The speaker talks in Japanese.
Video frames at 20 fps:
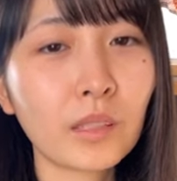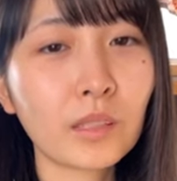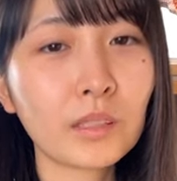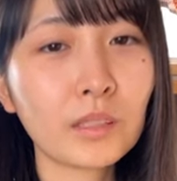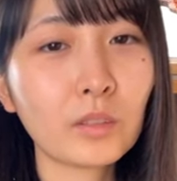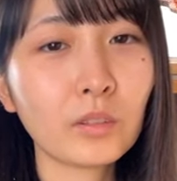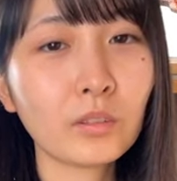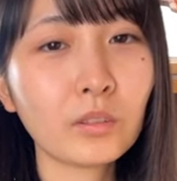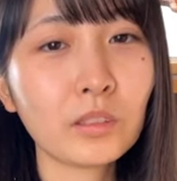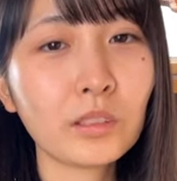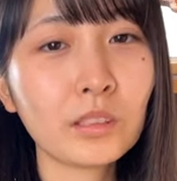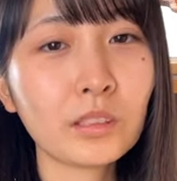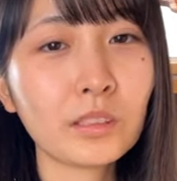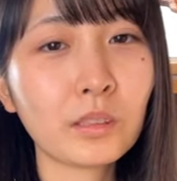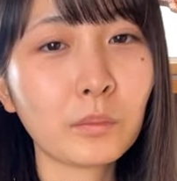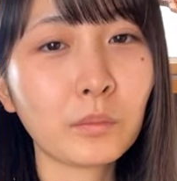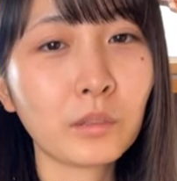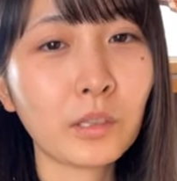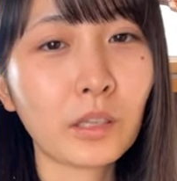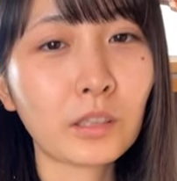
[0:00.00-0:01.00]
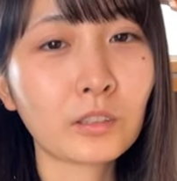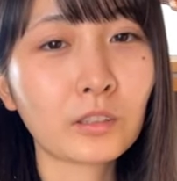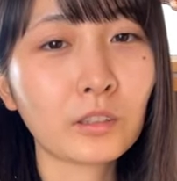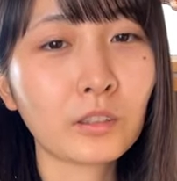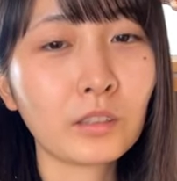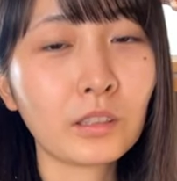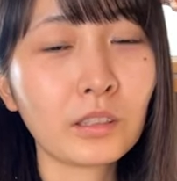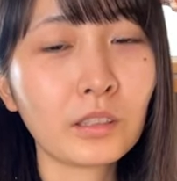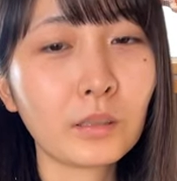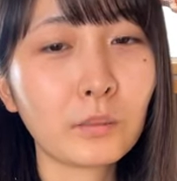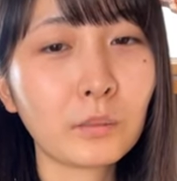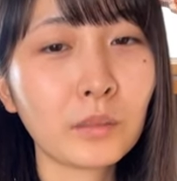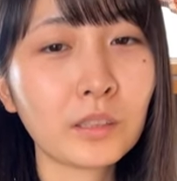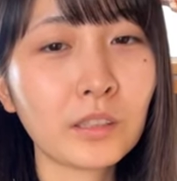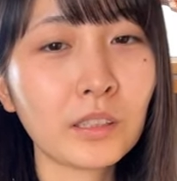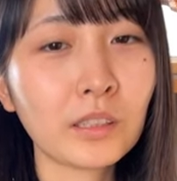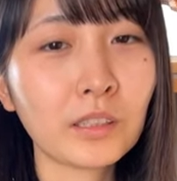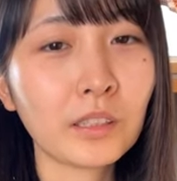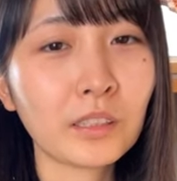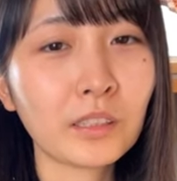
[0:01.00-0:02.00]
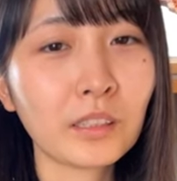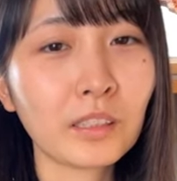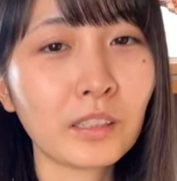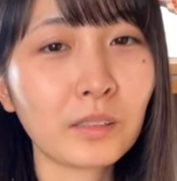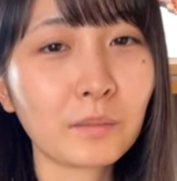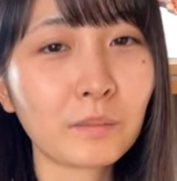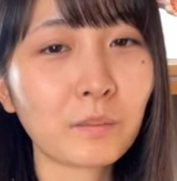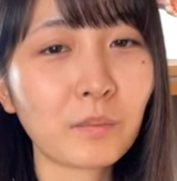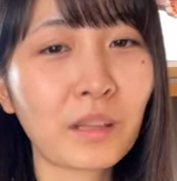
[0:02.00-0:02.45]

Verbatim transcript: 日本人でも落語できませんだって